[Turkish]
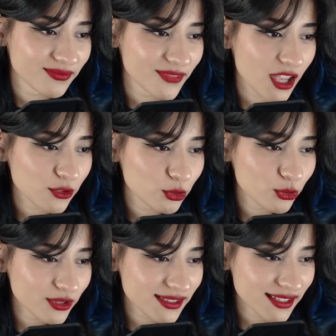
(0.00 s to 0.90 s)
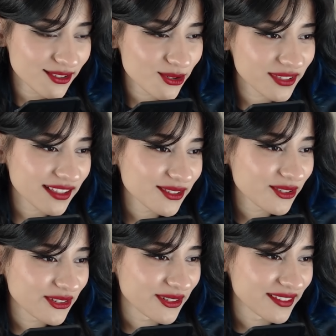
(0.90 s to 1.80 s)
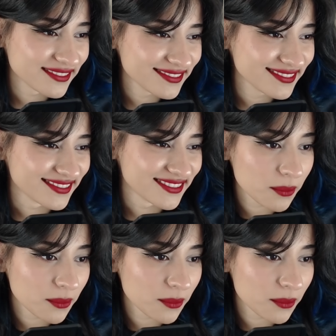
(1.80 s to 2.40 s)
Aa gülüyor kız lan çok tatlı gidiyor. Hmm.